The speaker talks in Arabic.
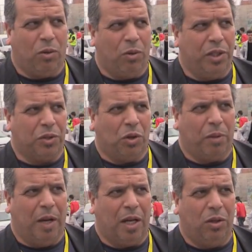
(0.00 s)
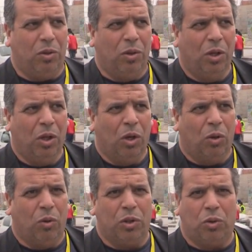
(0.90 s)
يكون يسوق بعقله
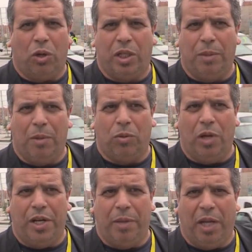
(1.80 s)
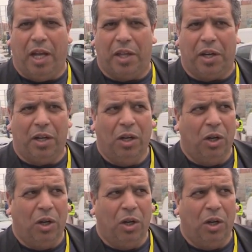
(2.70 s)
ويسوق كما نقول احنا بحذر